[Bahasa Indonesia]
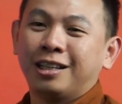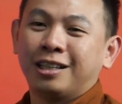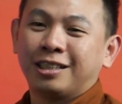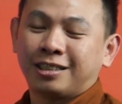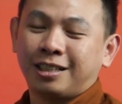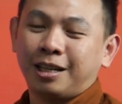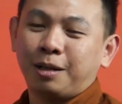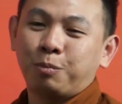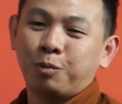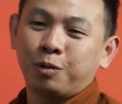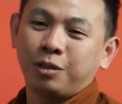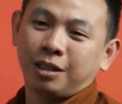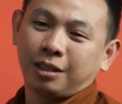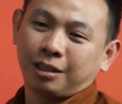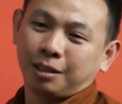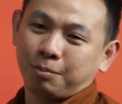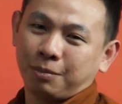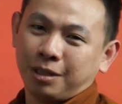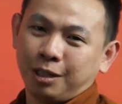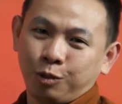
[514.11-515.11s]
saya
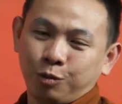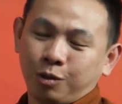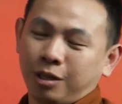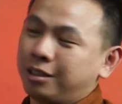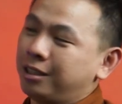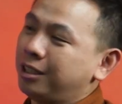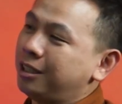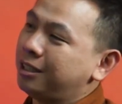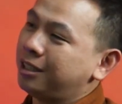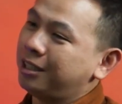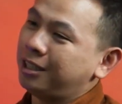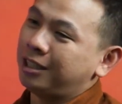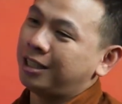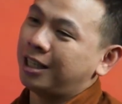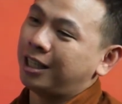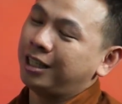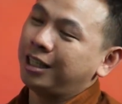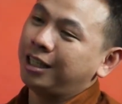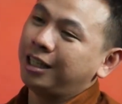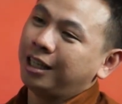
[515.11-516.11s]
punya teman dua sisi.
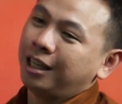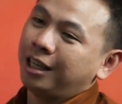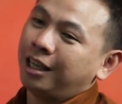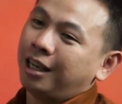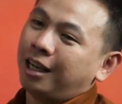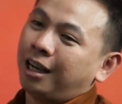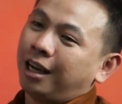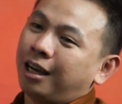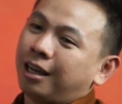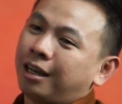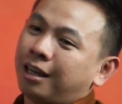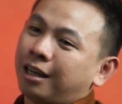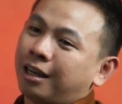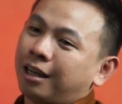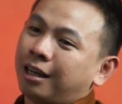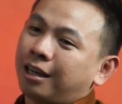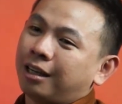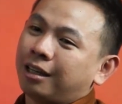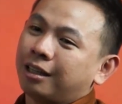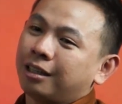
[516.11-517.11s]
Jadi
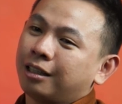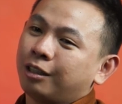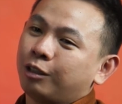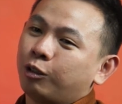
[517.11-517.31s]
uh,